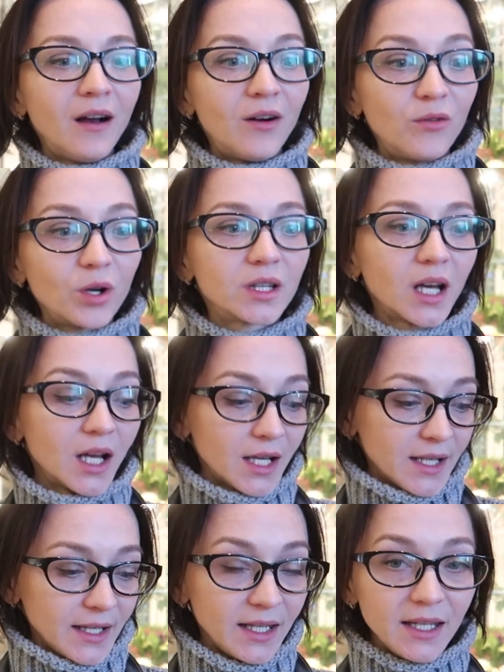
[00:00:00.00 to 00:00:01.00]
Вот.
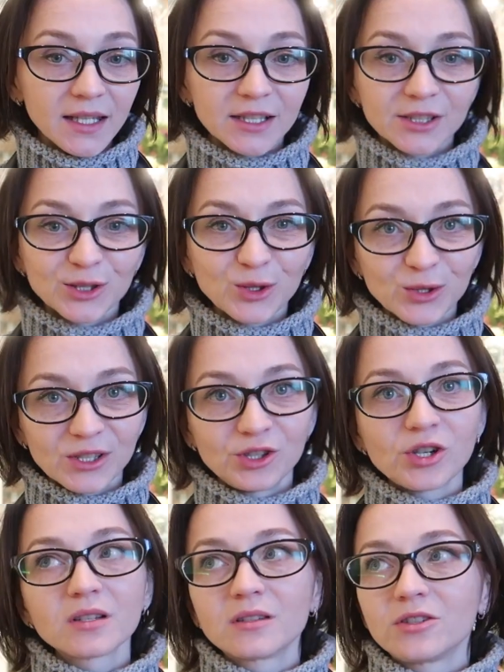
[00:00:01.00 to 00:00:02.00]
И что
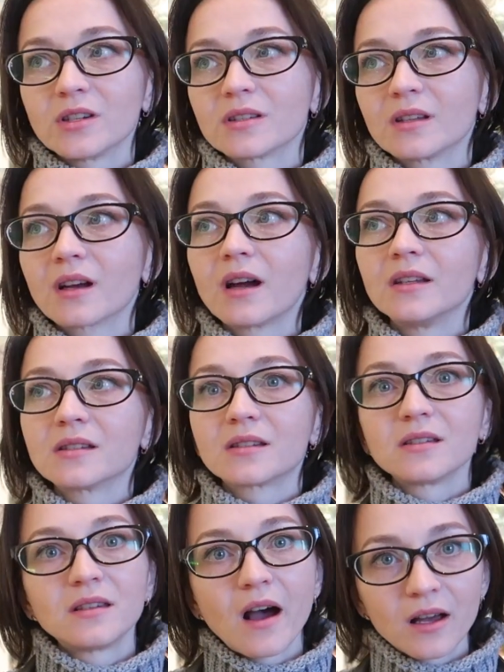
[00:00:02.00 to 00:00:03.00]
сейчас? Сейчас я наконец-то
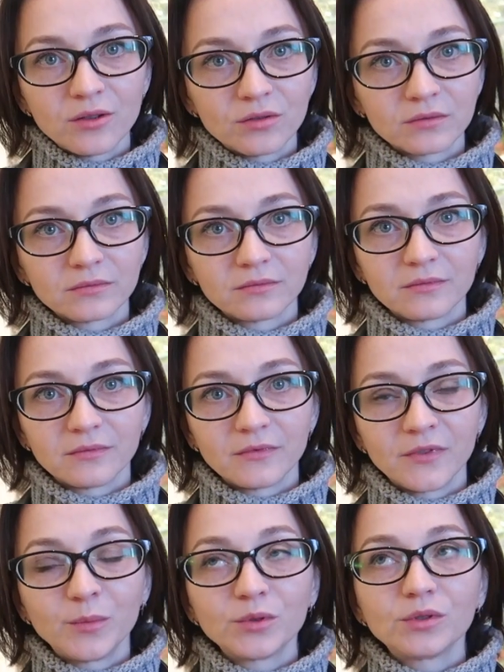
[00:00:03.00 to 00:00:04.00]
сяду,
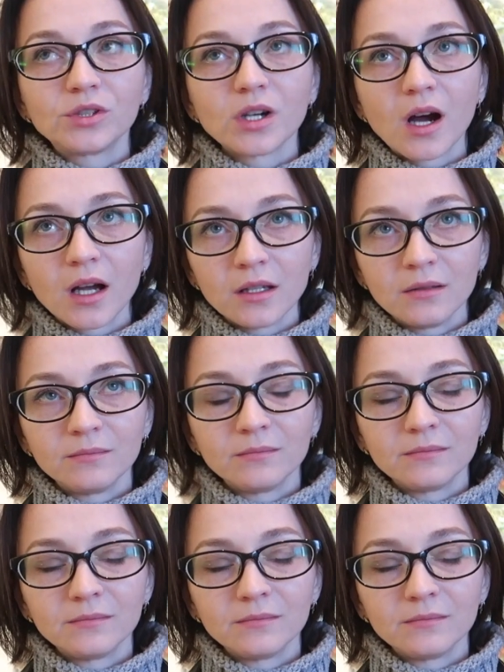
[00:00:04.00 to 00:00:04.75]
выпью чай,